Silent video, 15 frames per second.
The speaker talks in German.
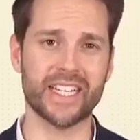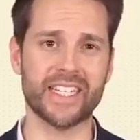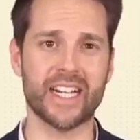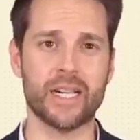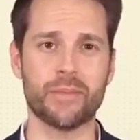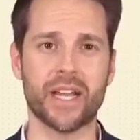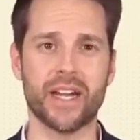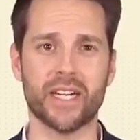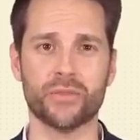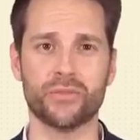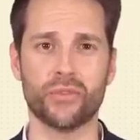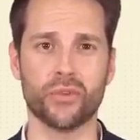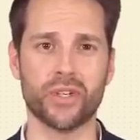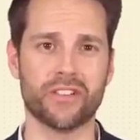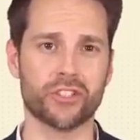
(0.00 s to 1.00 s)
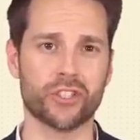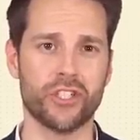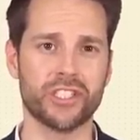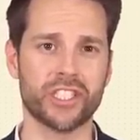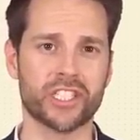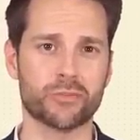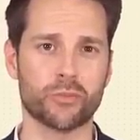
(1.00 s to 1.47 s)
eineinhalb Jahre für Olaf
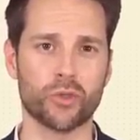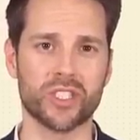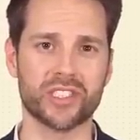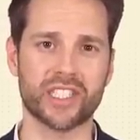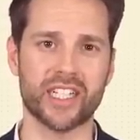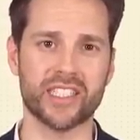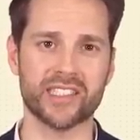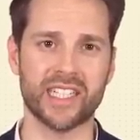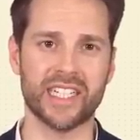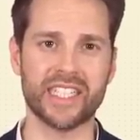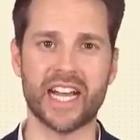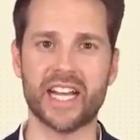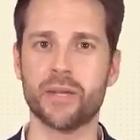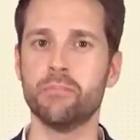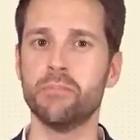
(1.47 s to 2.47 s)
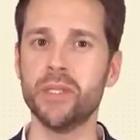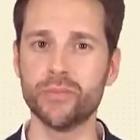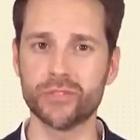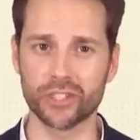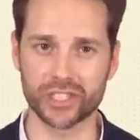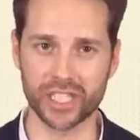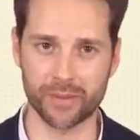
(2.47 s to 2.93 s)
Scholz als Bundeskanzler in einem
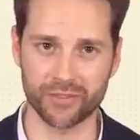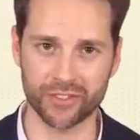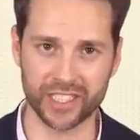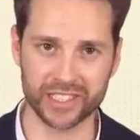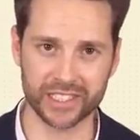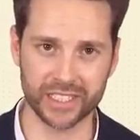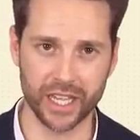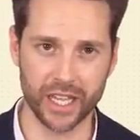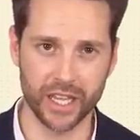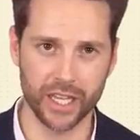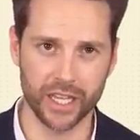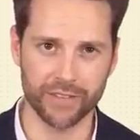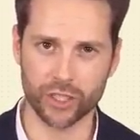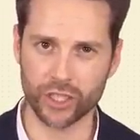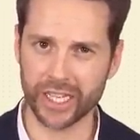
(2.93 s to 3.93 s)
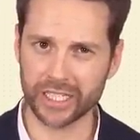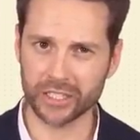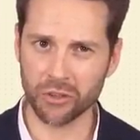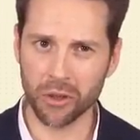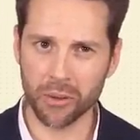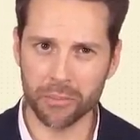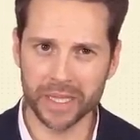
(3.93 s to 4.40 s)
Meme zusammenfassen. Wir stecken
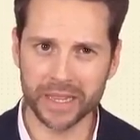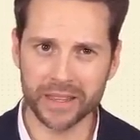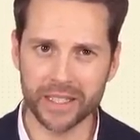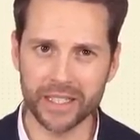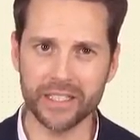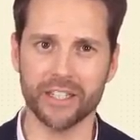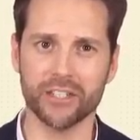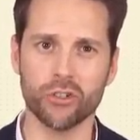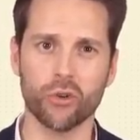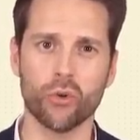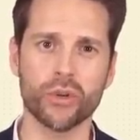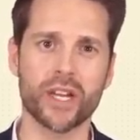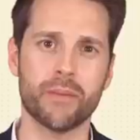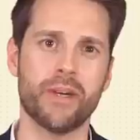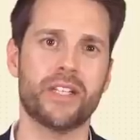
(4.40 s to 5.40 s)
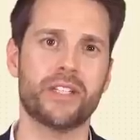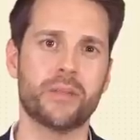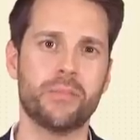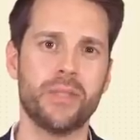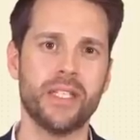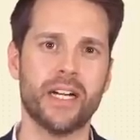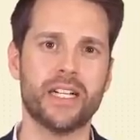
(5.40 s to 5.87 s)
noch mitten in der
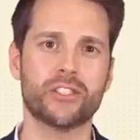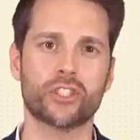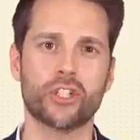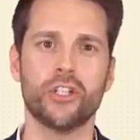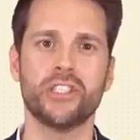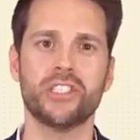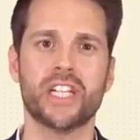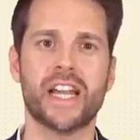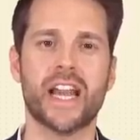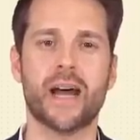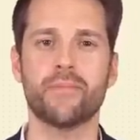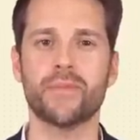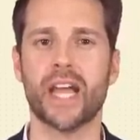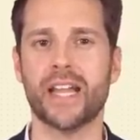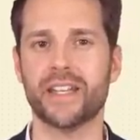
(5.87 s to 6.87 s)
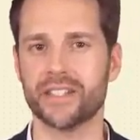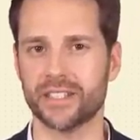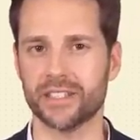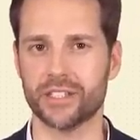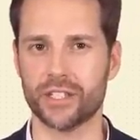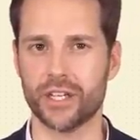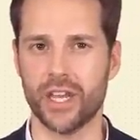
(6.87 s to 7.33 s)
Corona-Pandemie, als Scholz sein Amt
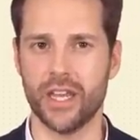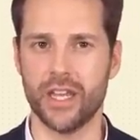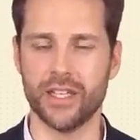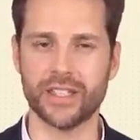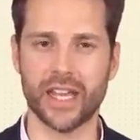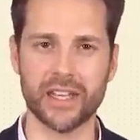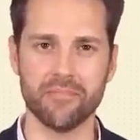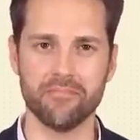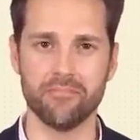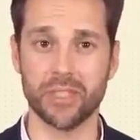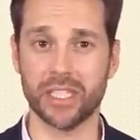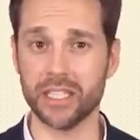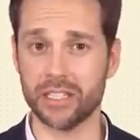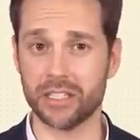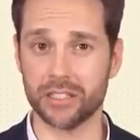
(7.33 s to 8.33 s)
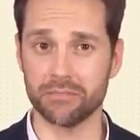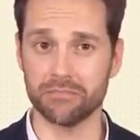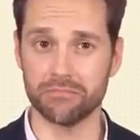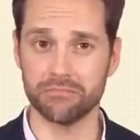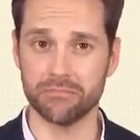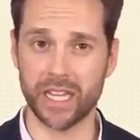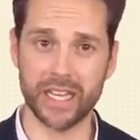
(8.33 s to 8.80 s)
antritt. Dann Krieg,
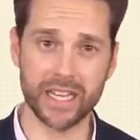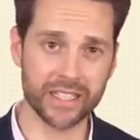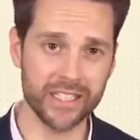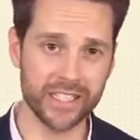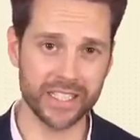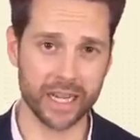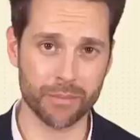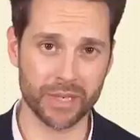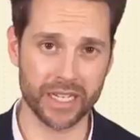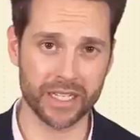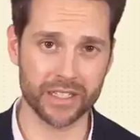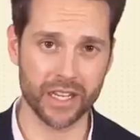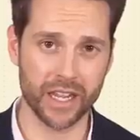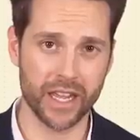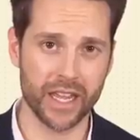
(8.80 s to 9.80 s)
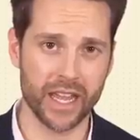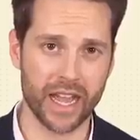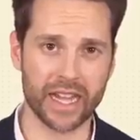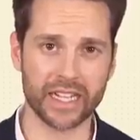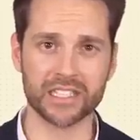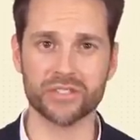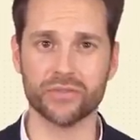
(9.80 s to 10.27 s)
Energieknappheit,
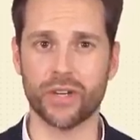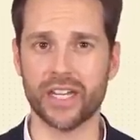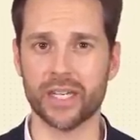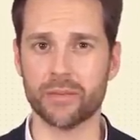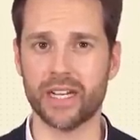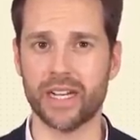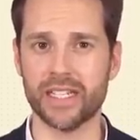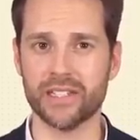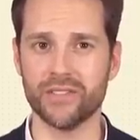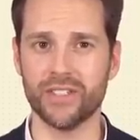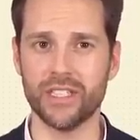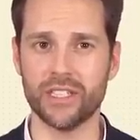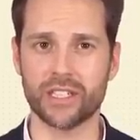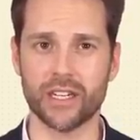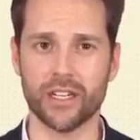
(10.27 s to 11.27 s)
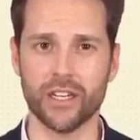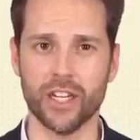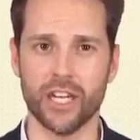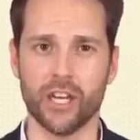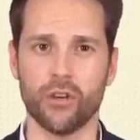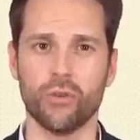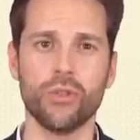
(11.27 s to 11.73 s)
Angst vor einem kalten Winter,
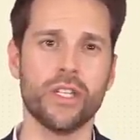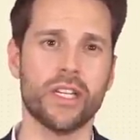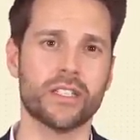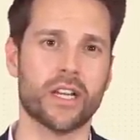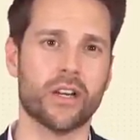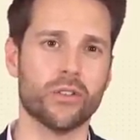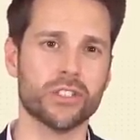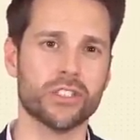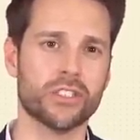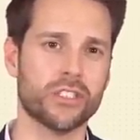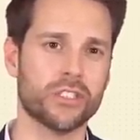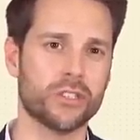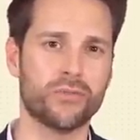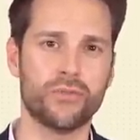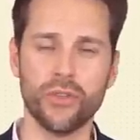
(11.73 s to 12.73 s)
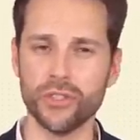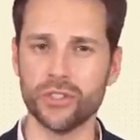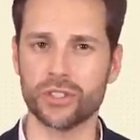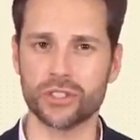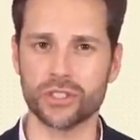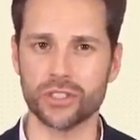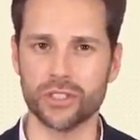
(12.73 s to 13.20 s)
Hunderttausende
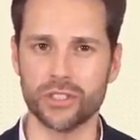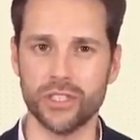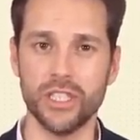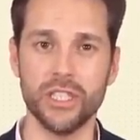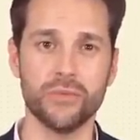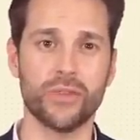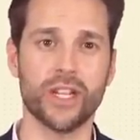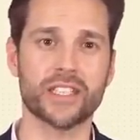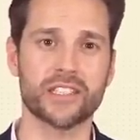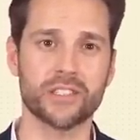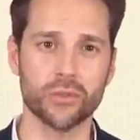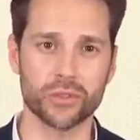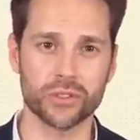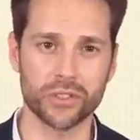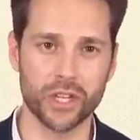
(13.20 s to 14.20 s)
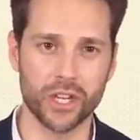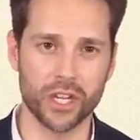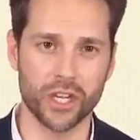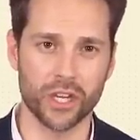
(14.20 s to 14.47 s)
Geflüchtete, Inflation